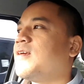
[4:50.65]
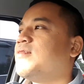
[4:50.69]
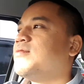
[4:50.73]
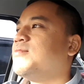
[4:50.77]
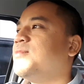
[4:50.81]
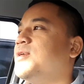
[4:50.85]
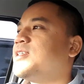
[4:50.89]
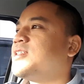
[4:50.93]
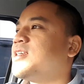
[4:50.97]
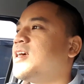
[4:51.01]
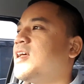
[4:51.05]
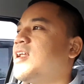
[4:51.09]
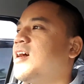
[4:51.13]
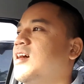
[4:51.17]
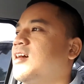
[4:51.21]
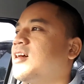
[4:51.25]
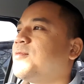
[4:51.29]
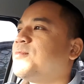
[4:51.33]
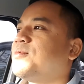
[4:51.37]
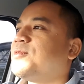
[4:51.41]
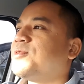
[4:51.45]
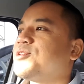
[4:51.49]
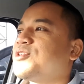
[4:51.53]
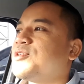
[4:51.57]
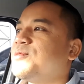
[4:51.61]
bisa
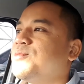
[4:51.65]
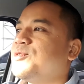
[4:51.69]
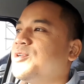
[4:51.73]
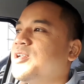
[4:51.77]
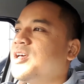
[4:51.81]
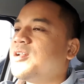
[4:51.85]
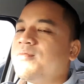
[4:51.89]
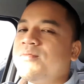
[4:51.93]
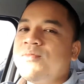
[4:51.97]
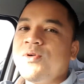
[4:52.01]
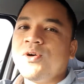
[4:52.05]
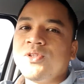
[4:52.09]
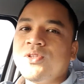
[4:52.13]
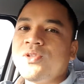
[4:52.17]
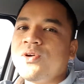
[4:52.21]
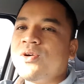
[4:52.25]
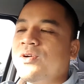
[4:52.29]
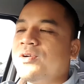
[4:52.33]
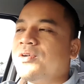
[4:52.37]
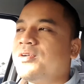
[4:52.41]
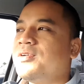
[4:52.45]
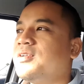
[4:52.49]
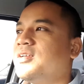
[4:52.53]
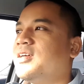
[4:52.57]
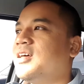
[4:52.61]
nangkep terus kemudian
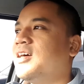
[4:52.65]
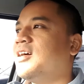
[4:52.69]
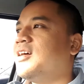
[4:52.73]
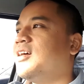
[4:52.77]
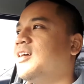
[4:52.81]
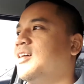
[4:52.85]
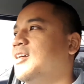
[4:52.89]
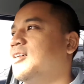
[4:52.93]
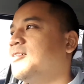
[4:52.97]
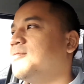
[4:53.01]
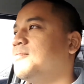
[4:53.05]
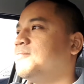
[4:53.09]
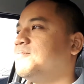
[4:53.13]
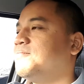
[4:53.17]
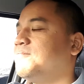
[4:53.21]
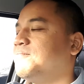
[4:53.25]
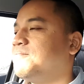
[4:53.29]
motong um,